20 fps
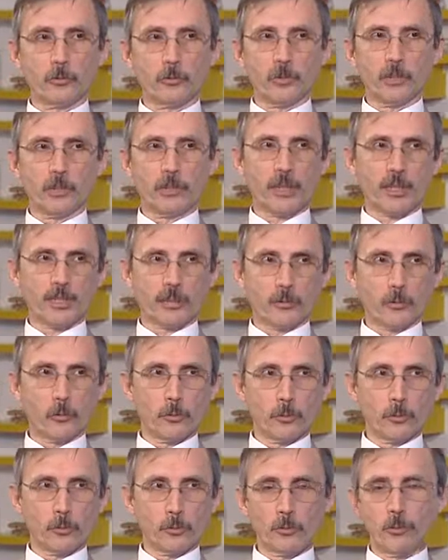Yüzde yakın
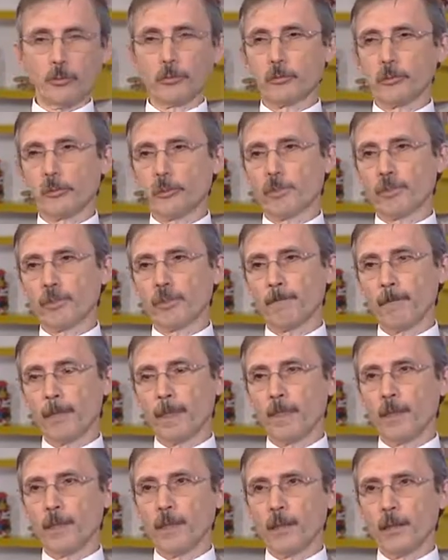doluluk olduğu için
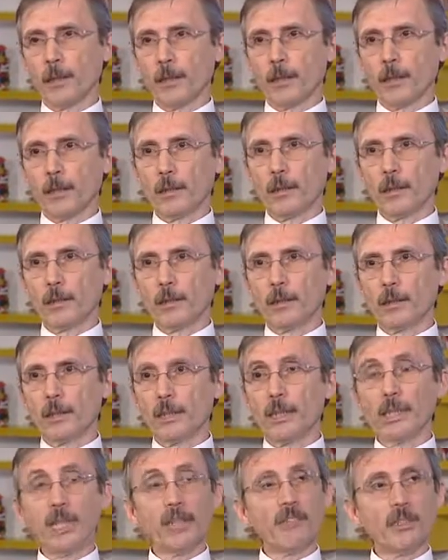e,
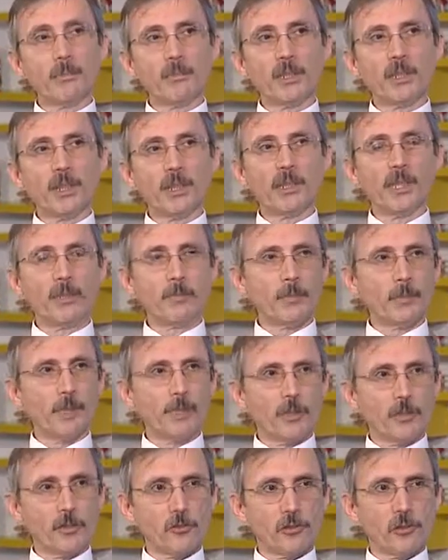ilave bina
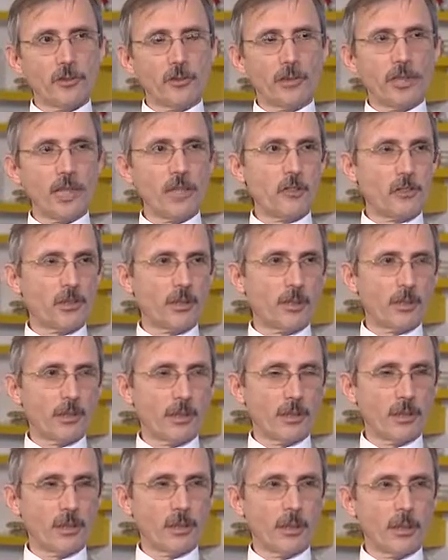yapmak için değişik
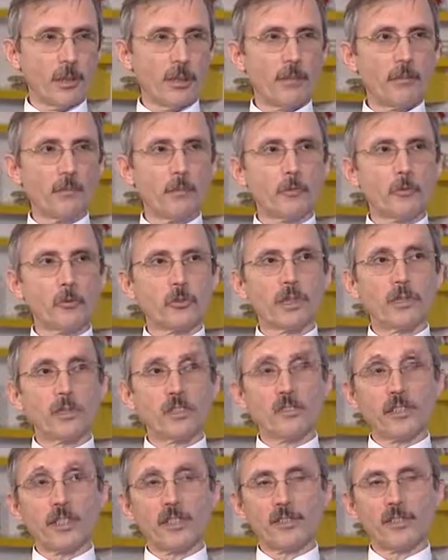Bursa
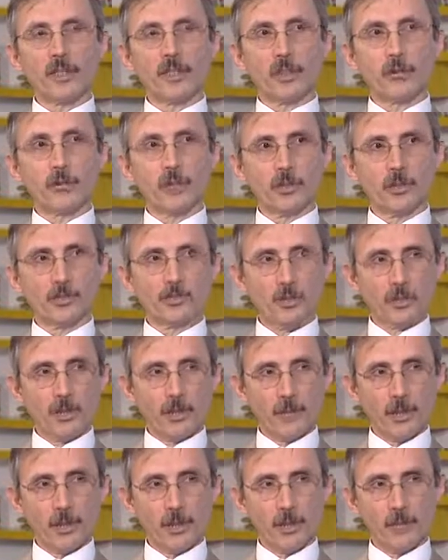Ticaret Sanayi
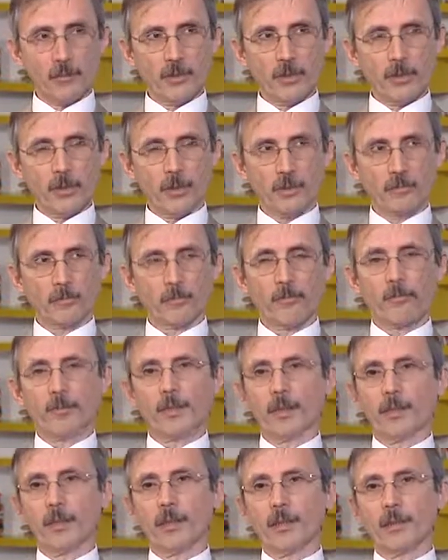Odamızla beraber
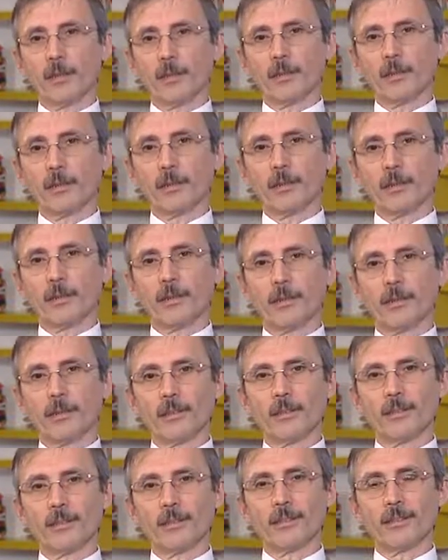hı hı. E,
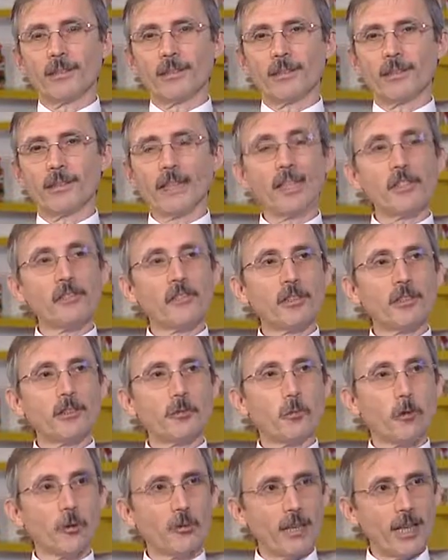değişik
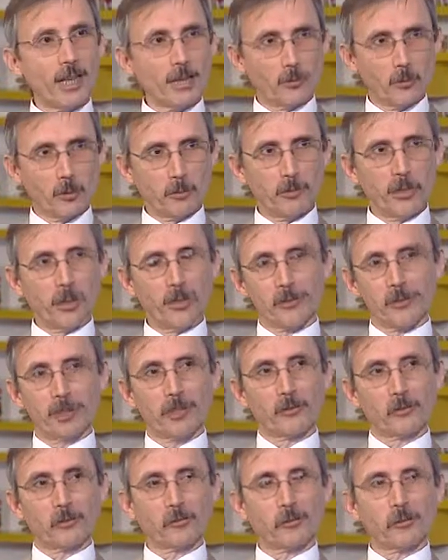yollar bulmaya
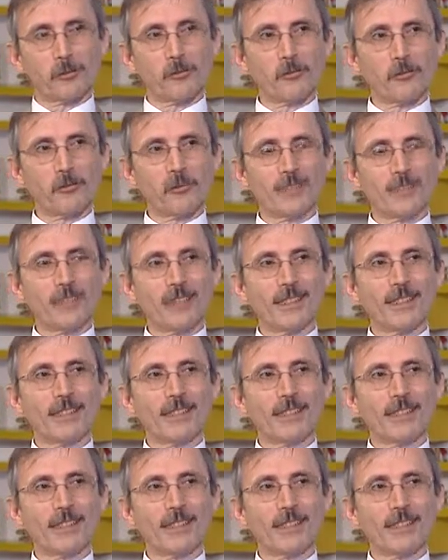çalışıyoruz. Evet.